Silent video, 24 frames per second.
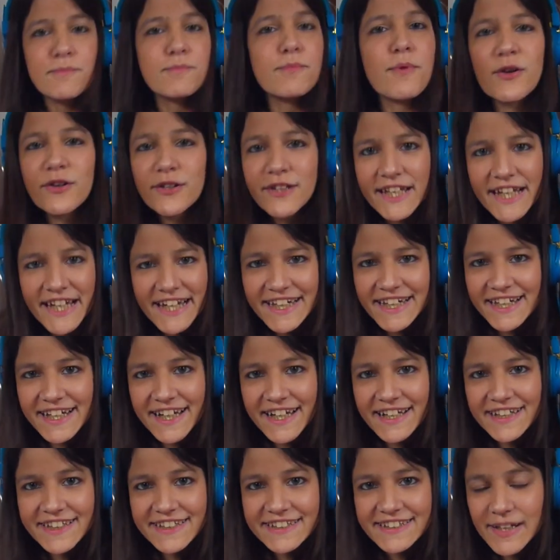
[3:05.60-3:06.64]
¿Por qué
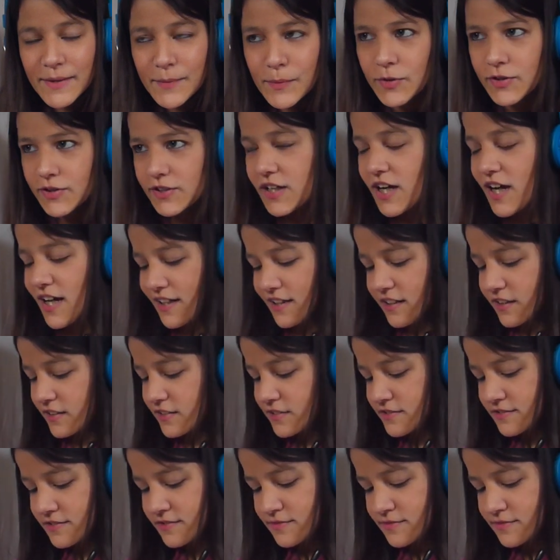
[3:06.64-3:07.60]
negar este amor? Arre.